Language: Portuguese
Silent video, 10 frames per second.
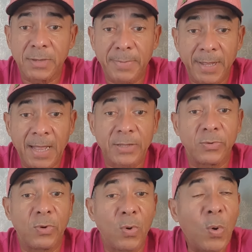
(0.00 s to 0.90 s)
liberado
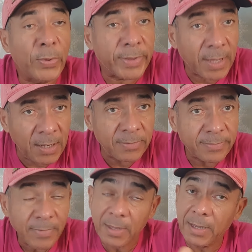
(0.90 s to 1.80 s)
ou não.
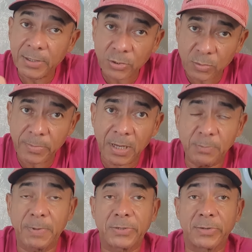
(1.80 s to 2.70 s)
Isso
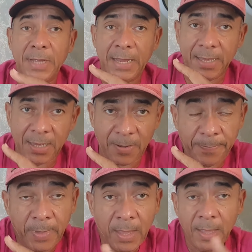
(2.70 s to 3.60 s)
mesmo, pessoal, tá aqui, ó.
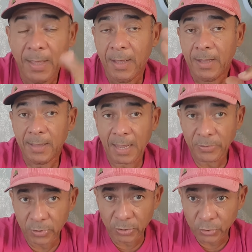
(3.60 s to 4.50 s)
Lá
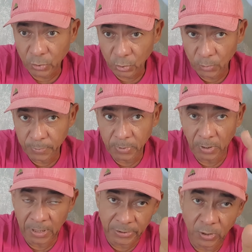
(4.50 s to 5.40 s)
no nosso grupo,
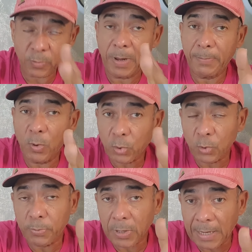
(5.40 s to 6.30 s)
olha só como é bom o
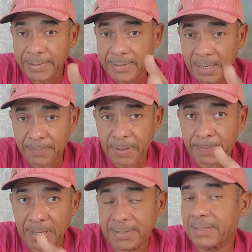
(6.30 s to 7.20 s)
grupo lá. Sempre
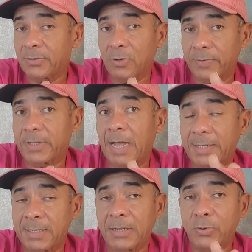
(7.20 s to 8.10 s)
aparece essa
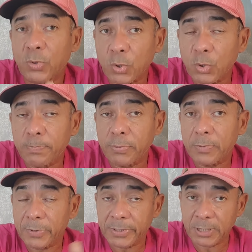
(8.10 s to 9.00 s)
novidade lá no grupo.
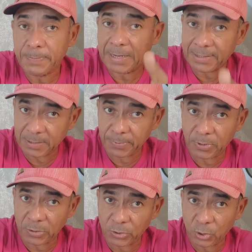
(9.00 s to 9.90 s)
Vocês participam do
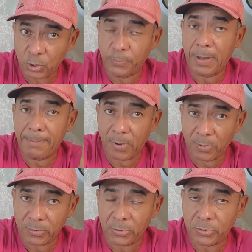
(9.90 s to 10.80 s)
nosso grupo, é
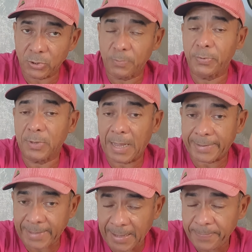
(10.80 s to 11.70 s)
bom o nosso grupo lá,
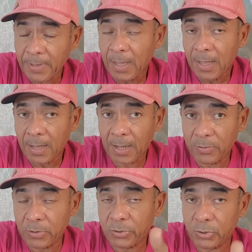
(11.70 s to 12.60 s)
tá? Ah, o
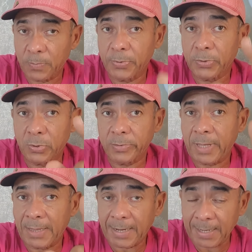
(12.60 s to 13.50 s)
nosso grupo do
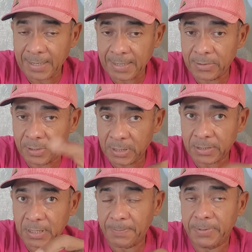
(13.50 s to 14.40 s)
Telegram, o link
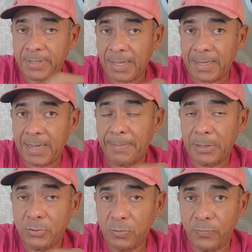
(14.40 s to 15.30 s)
sempre estará aqui
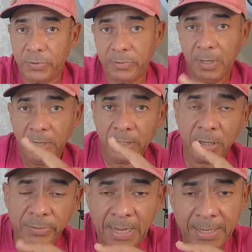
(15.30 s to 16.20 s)
abaixo do vídeo.
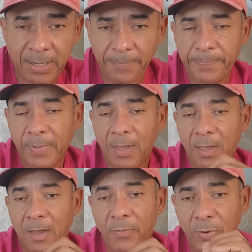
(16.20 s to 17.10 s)
Então tá aqui, ó.
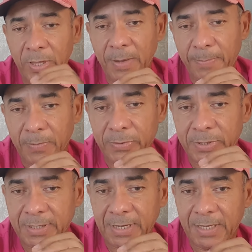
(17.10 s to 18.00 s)
Eu vou ler para
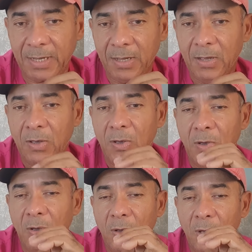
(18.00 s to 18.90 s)
vocês aqui, ó.
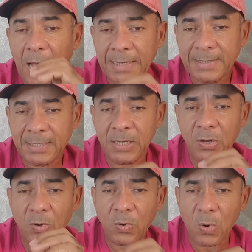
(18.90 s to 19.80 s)
Assim,
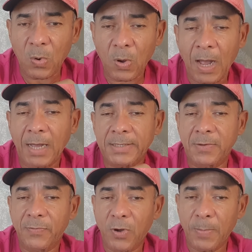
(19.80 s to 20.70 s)
com as
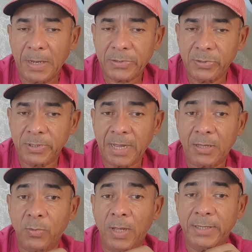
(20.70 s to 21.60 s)
informações
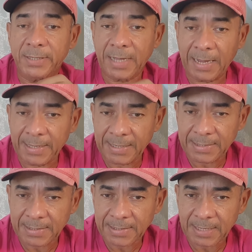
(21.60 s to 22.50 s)

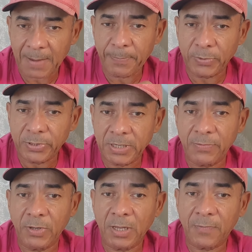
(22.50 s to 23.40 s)
atualizadas, é
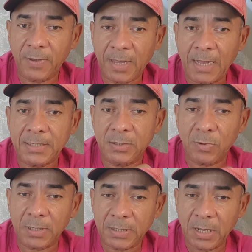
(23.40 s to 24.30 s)
possível identificar a
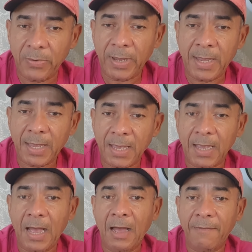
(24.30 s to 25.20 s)
situação em
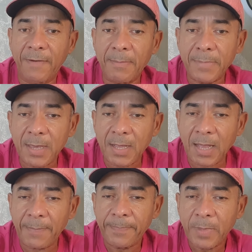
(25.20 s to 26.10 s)
que a
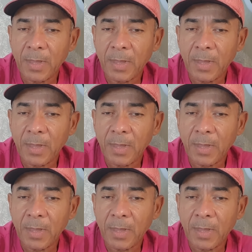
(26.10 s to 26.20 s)
família